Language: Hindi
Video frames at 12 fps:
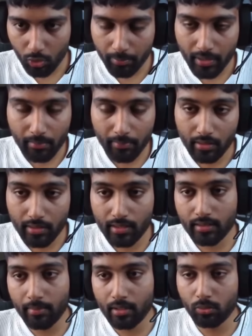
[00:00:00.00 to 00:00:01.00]
तो मेरा मेन यही
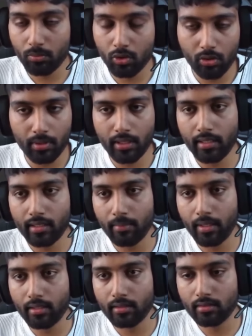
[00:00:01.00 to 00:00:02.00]
था भाई तुम लोग को बताना कि
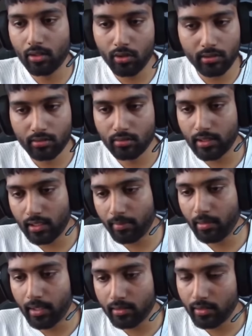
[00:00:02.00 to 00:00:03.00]
भाई कोई ज़्यादा
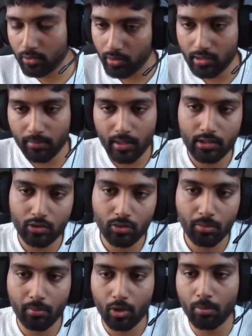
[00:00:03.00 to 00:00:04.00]
बड़ी बात नहीं है छोटी सी बात थी
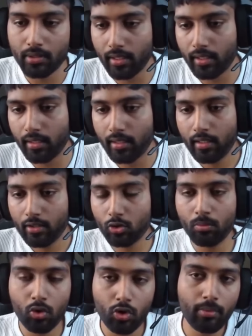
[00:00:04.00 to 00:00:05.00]
तो मेरे को बताना है
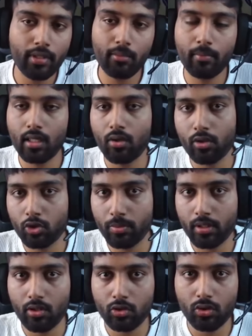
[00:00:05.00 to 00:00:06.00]
तुम लोग कोई भी टीम बनाओ या कुछ
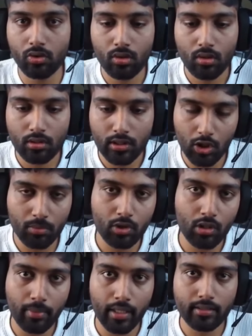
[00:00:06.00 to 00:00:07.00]
भी करो तो चारों
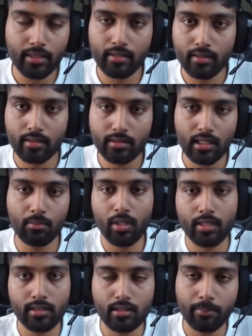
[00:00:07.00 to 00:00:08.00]
बंदों का माइंड सेट सेम
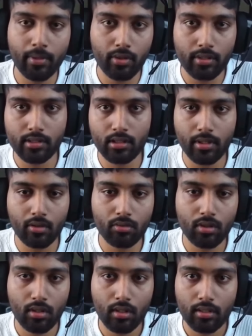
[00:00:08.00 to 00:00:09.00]
होना चाहिए सिंपल होना चाहिए समझ रहे हो
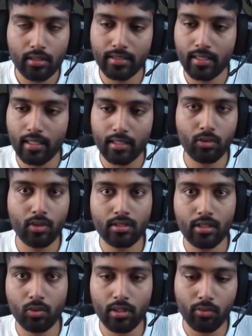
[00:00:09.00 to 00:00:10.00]
किसी का अलग नहीं होना
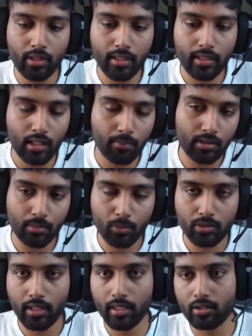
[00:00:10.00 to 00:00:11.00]
चाहिए क्योंकि वही है एक बंदा
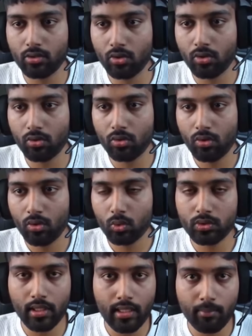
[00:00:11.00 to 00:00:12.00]
पुश करेगा किसी और को
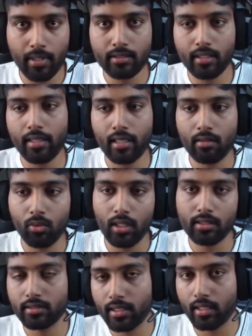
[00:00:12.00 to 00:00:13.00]
उसका अलग माइंड सेट रहेगा वो
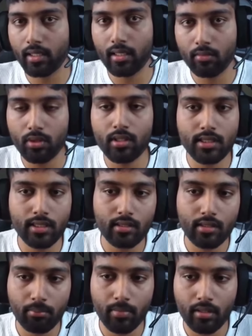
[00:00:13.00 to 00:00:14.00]
अलग डिस्ट्रैक्ट रहेगा वो नहीं चाहिए
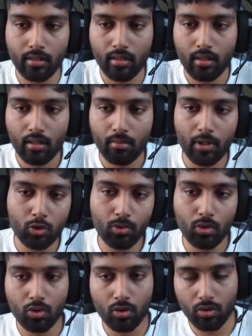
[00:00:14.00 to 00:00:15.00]
टीम में मैं तुम
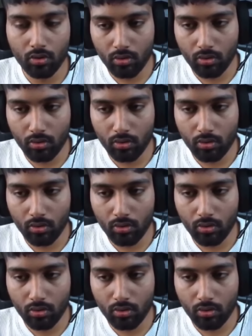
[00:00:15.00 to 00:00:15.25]
लोग को